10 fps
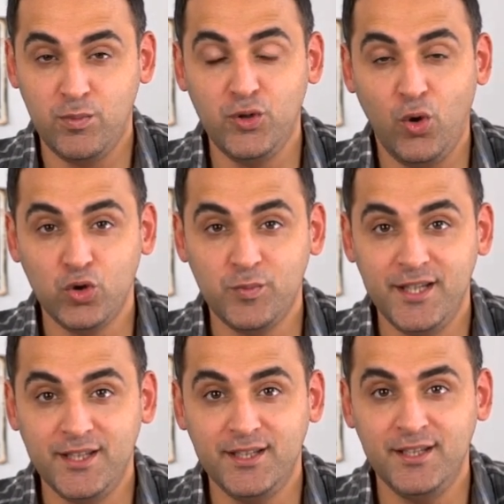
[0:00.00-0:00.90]
abone
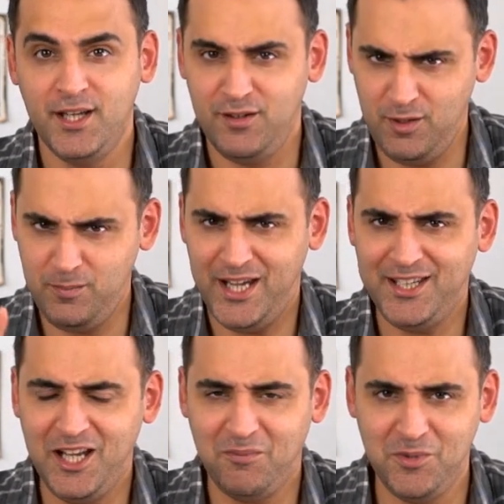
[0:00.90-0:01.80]
olmayı ve
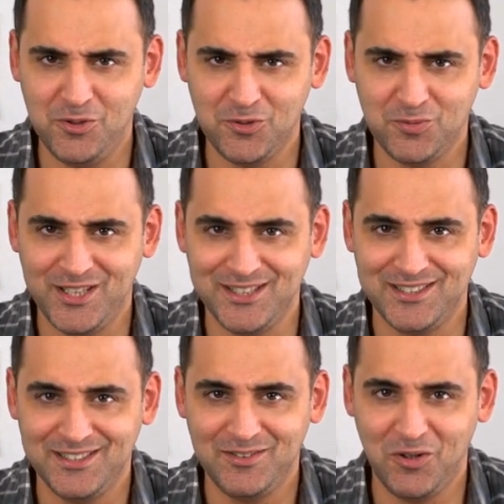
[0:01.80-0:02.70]
beğeni yapmayı
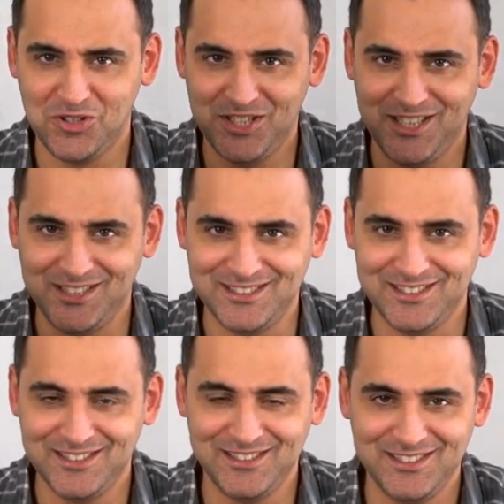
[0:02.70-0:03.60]
unutmayın.
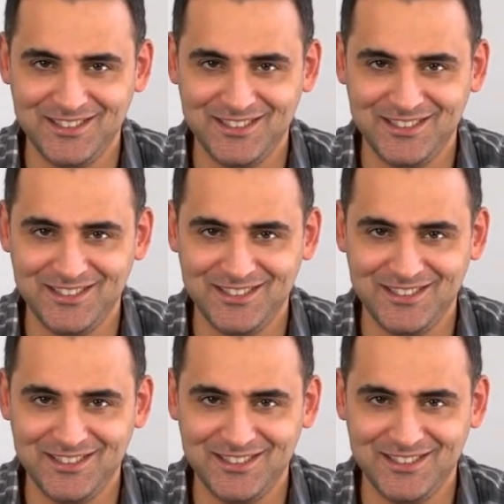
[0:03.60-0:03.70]
Hoşçakalın.